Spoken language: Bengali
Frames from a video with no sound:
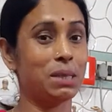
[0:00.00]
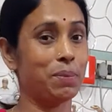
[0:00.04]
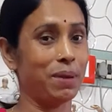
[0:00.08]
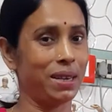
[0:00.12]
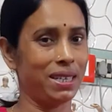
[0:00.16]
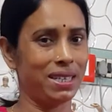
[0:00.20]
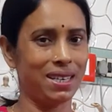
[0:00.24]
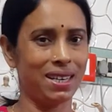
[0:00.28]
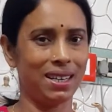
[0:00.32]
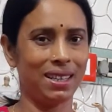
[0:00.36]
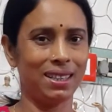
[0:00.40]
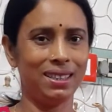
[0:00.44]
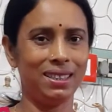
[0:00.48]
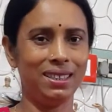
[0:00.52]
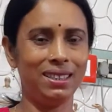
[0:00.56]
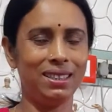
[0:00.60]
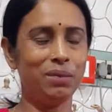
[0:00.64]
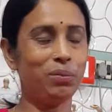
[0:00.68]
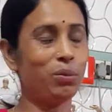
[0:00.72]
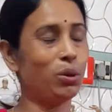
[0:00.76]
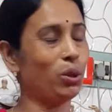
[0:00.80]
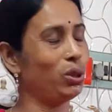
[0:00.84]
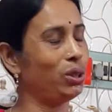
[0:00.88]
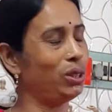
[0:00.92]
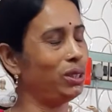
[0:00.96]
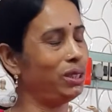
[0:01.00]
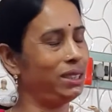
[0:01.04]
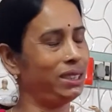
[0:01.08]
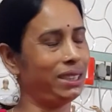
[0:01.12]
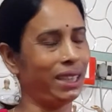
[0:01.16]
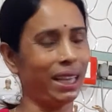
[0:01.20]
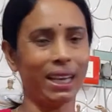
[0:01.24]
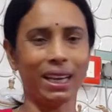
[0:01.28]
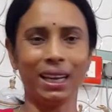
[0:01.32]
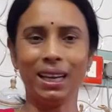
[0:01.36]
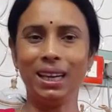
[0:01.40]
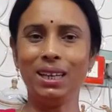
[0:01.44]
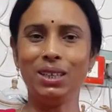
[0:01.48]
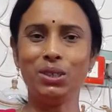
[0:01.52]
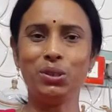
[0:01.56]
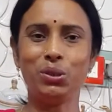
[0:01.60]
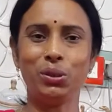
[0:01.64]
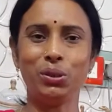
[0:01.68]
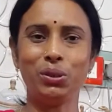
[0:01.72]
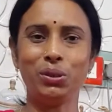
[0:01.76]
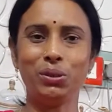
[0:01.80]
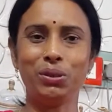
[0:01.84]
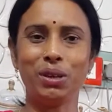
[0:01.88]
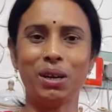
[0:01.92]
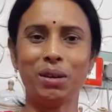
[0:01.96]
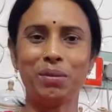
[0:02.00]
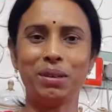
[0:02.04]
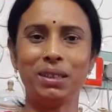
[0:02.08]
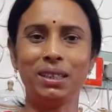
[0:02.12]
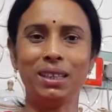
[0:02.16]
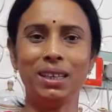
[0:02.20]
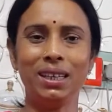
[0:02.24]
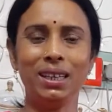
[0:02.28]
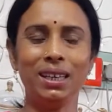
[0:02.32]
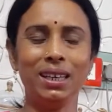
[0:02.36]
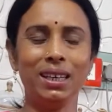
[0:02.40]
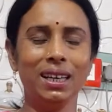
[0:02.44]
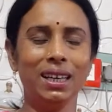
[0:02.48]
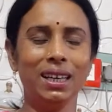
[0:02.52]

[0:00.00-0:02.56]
স্পেশাল দিন প্রত্যেকের জন্য আমাদের